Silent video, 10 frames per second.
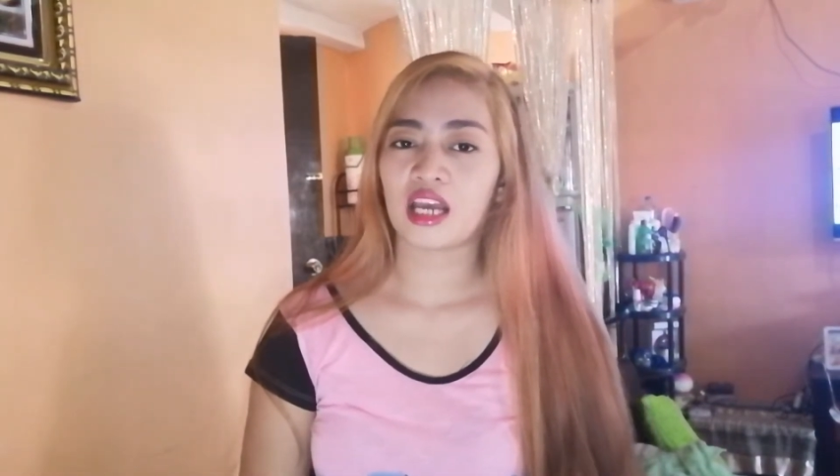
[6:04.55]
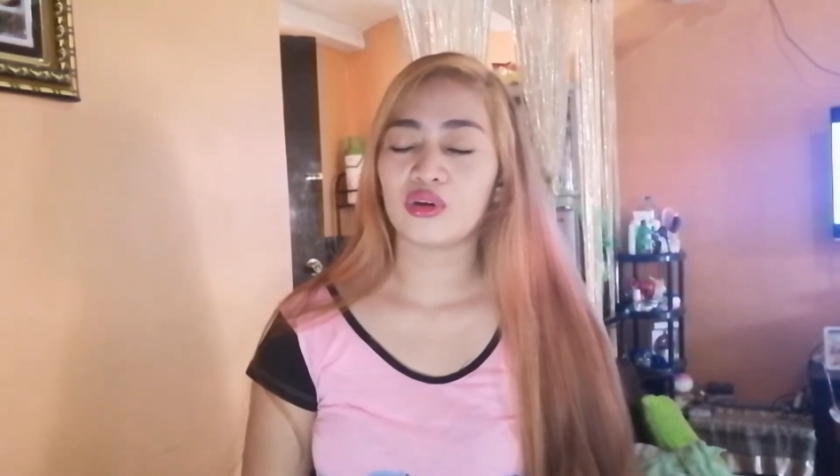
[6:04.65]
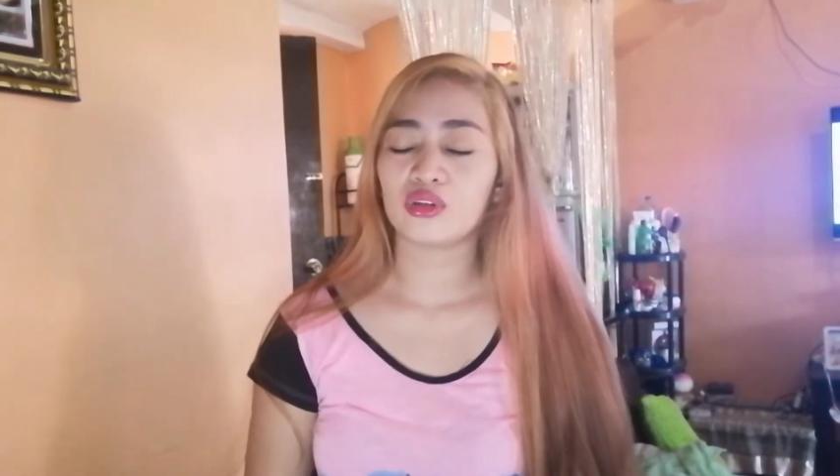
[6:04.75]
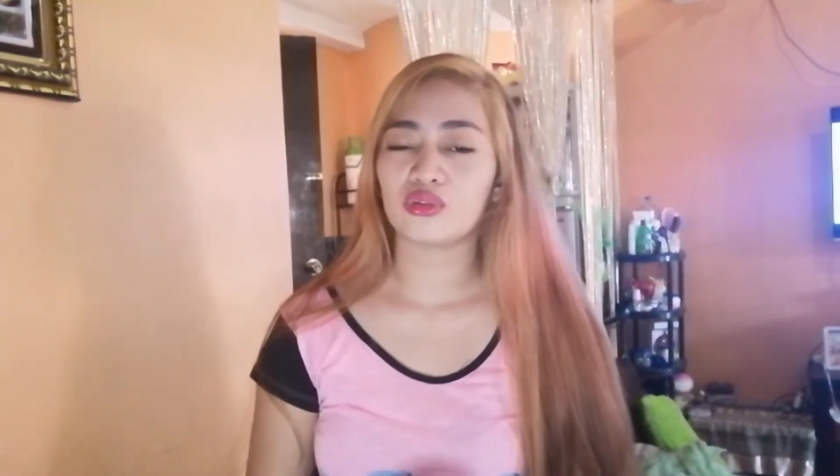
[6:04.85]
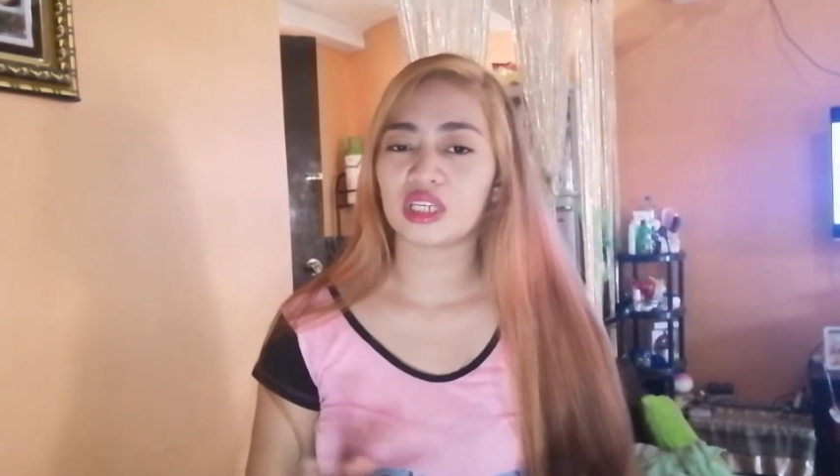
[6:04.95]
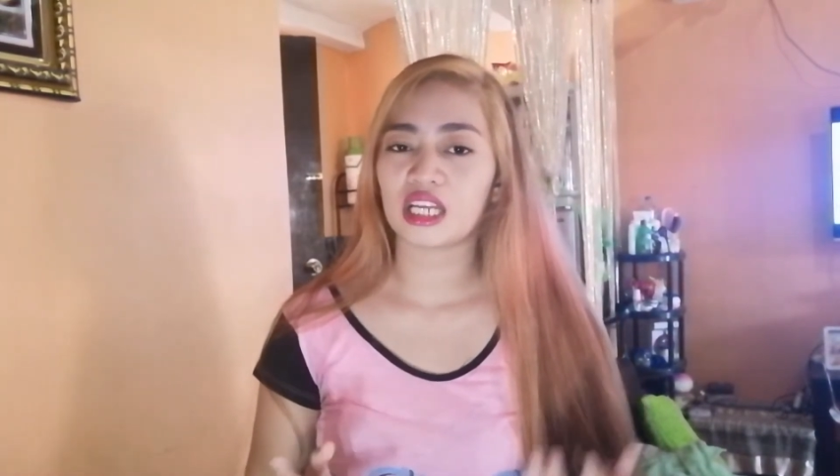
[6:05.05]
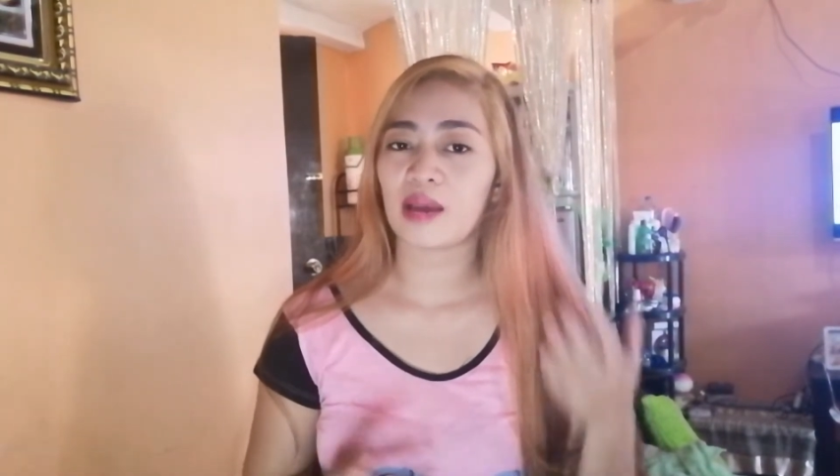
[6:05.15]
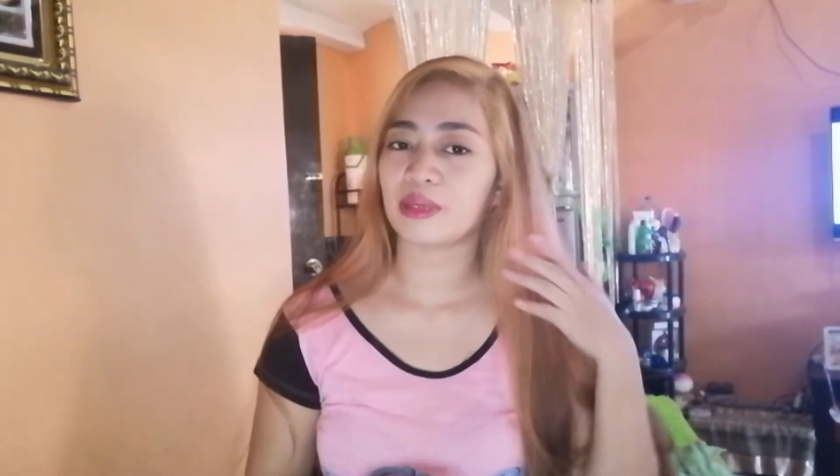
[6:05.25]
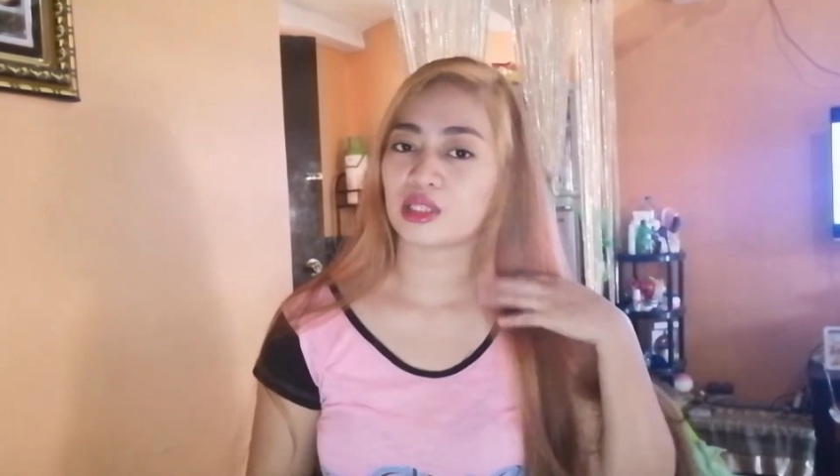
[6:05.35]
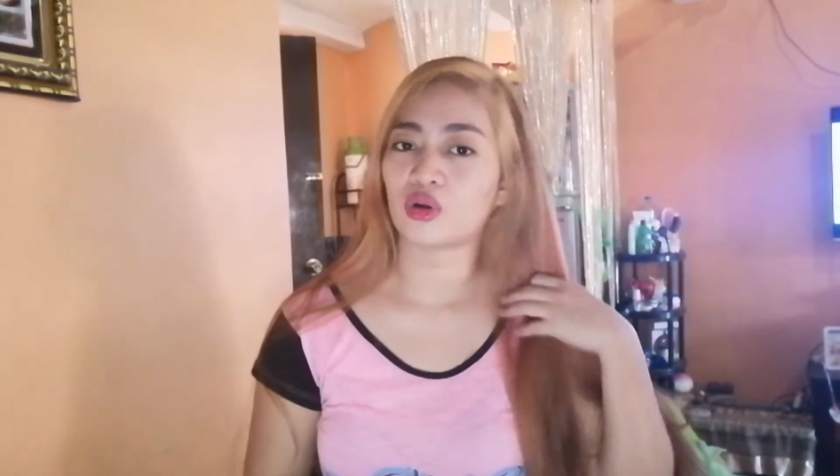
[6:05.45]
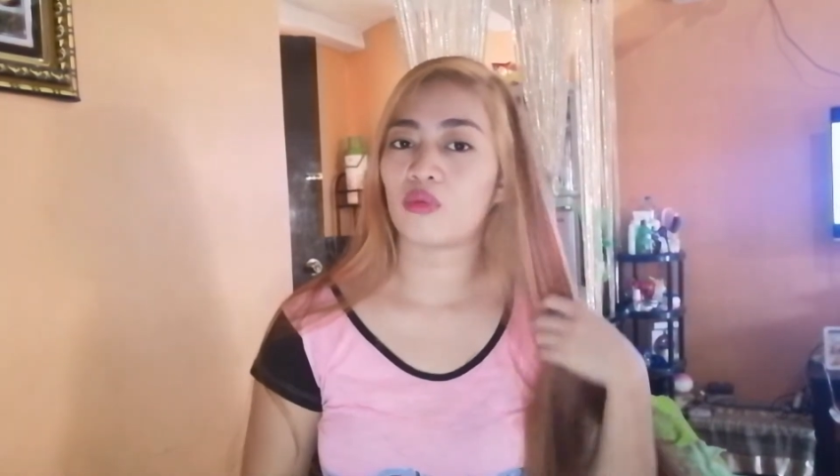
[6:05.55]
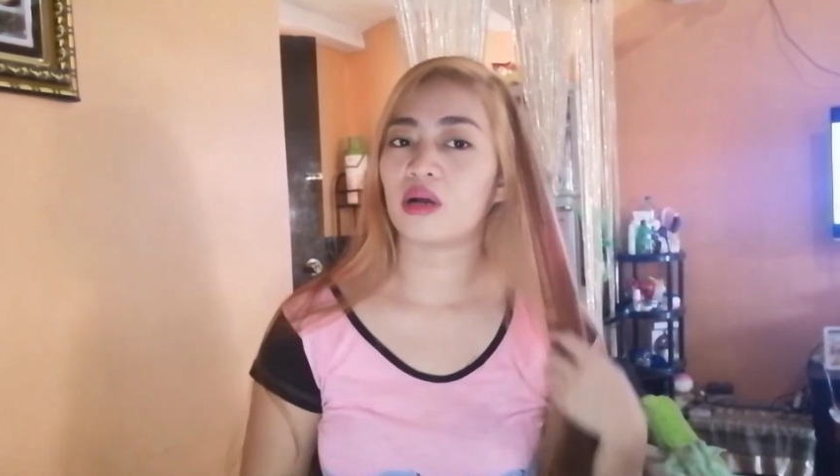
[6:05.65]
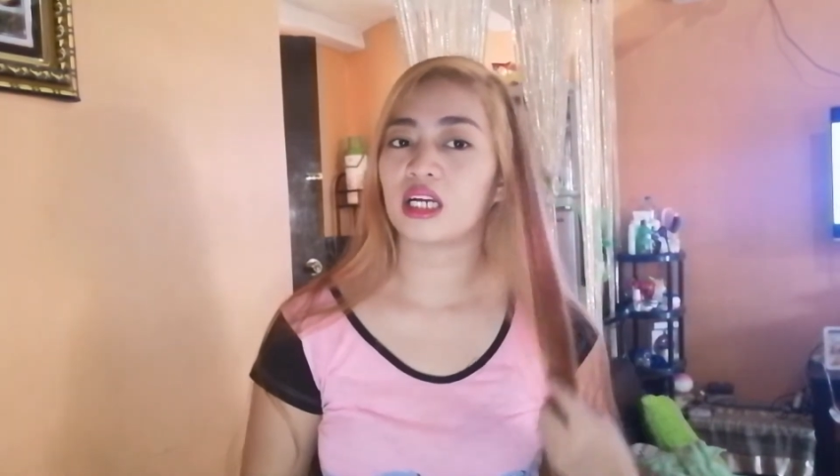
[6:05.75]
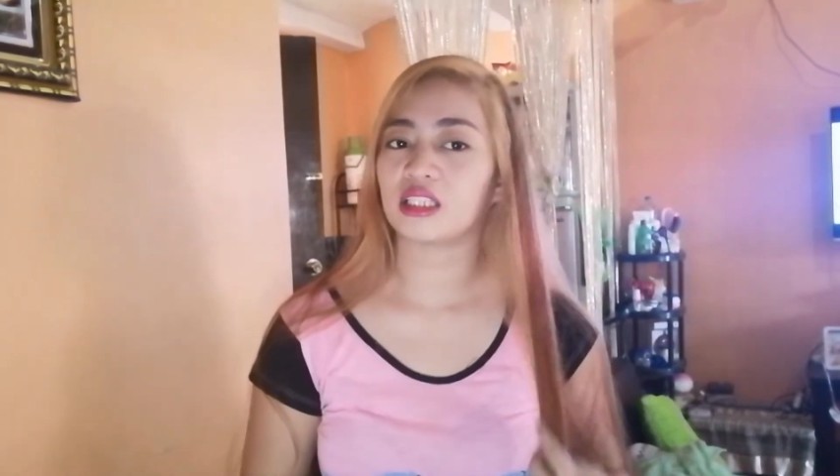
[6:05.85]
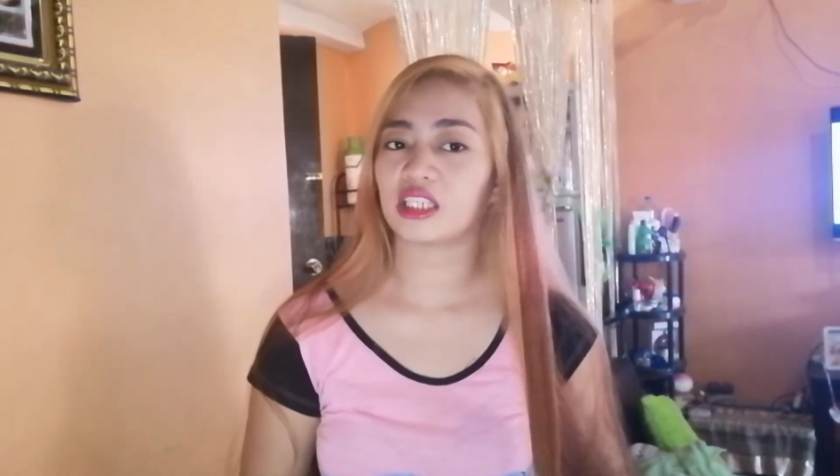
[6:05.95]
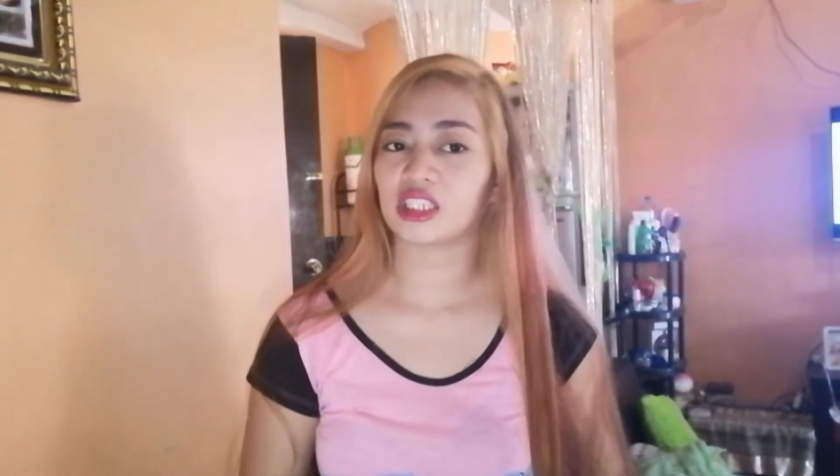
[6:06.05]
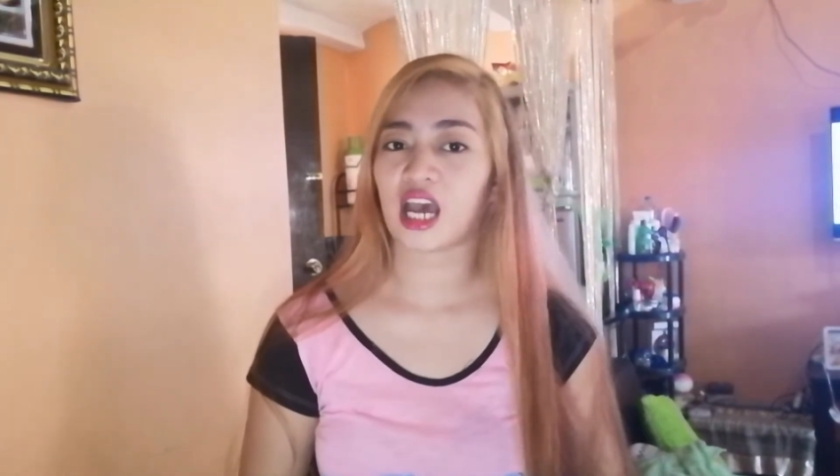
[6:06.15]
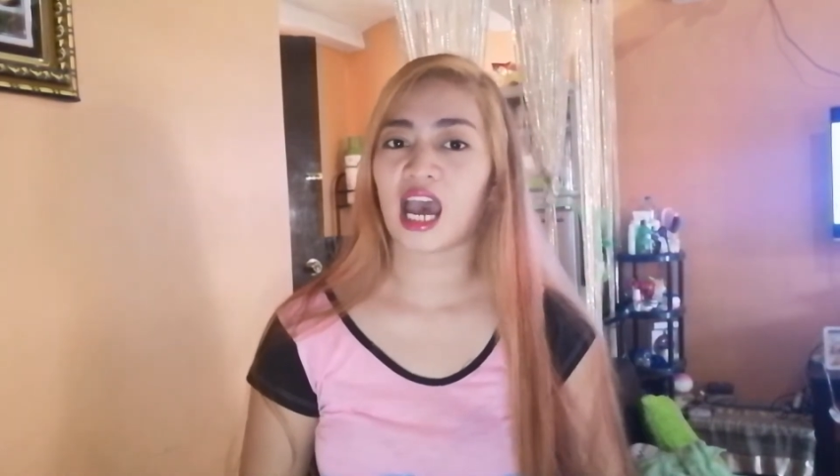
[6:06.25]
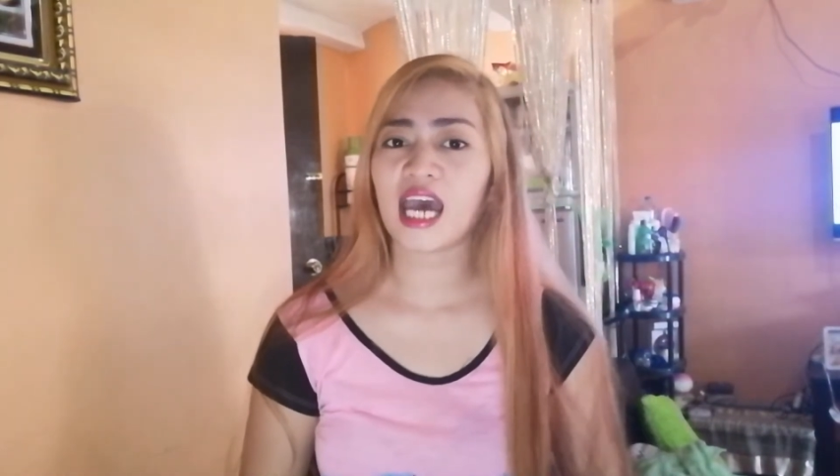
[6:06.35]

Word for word: Ayun, yung ginamit ko, maganda siya.